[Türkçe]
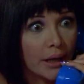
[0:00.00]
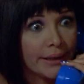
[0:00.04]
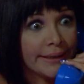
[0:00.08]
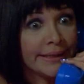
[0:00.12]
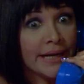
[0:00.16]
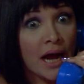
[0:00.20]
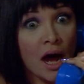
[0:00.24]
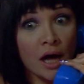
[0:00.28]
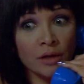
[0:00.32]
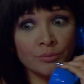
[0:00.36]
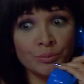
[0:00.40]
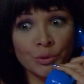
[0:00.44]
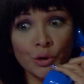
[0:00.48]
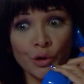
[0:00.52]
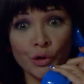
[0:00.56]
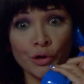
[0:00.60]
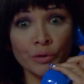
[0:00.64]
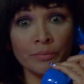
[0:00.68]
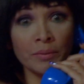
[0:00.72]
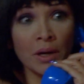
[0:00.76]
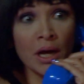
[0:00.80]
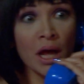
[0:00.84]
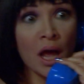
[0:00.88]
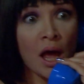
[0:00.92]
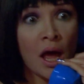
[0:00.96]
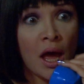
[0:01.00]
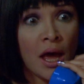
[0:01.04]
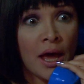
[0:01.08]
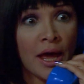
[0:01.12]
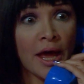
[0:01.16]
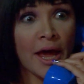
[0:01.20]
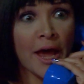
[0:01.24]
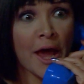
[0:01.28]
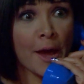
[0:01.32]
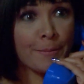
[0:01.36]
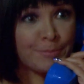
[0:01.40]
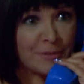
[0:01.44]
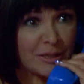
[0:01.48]
İnanmıyorum.
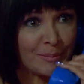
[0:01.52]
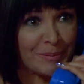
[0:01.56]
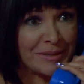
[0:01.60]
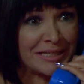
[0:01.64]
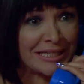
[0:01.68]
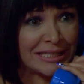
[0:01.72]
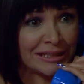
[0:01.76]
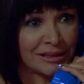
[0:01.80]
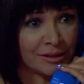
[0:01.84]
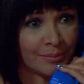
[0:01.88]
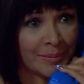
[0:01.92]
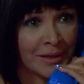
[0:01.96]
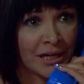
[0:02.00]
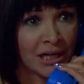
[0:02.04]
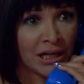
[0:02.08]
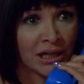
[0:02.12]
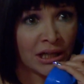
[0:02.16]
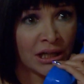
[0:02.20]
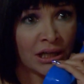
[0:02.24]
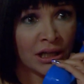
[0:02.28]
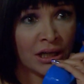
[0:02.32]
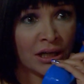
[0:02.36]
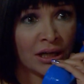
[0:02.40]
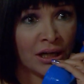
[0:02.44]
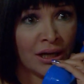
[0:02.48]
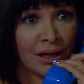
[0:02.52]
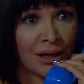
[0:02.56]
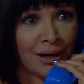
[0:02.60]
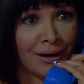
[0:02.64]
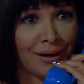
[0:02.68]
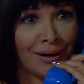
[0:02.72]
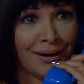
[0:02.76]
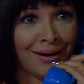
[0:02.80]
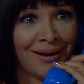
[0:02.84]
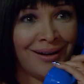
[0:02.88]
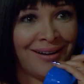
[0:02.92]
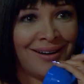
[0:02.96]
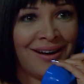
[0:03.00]
Hepsi basıldı mı?
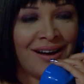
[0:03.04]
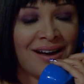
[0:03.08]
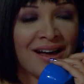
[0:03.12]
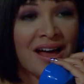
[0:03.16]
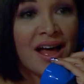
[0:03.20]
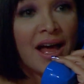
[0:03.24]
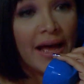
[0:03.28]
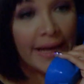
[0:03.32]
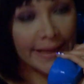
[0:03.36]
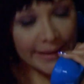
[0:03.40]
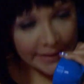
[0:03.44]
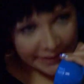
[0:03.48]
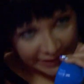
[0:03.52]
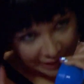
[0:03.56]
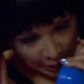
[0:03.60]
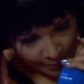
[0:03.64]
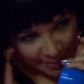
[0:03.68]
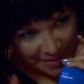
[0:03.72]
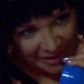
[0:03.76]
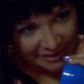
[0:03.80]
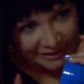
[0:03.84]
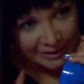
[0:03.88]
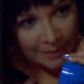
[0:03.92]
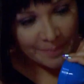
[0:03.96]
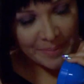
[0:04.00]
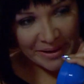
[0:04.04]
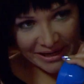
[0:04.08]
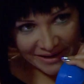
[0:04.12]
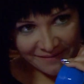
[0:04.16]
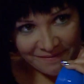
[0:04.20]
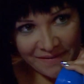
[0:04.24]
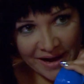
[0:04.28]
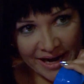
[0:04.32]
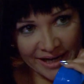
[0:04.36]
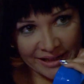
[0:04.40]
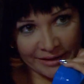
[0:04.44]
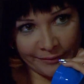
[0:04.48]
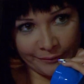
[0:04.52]
e, kapakta
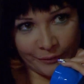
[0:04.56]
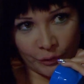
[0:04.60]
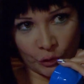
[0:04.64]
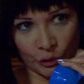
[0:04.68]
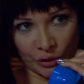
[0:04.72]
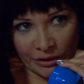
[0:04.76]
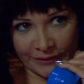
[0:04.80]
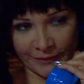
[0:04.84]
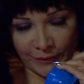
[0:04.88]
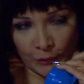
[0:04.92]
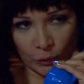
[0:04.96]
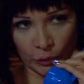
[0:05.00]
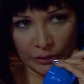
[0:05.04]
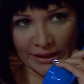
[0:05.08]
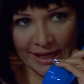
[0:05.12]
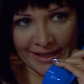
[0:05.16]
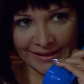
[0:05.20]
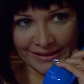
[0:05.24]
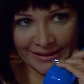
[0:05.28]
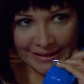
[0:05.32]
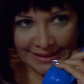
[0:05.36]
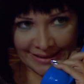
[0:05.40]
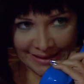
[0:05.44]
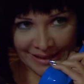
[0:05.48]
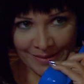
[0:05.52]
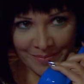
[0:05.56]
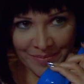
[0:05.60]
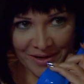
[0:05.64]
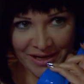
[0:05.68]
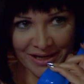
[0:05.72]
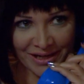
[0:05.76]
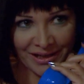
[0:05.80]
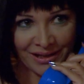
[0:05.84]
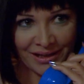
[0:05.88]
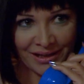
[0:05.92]
benim verdiğim fotoğrafı kullandınız değil mi?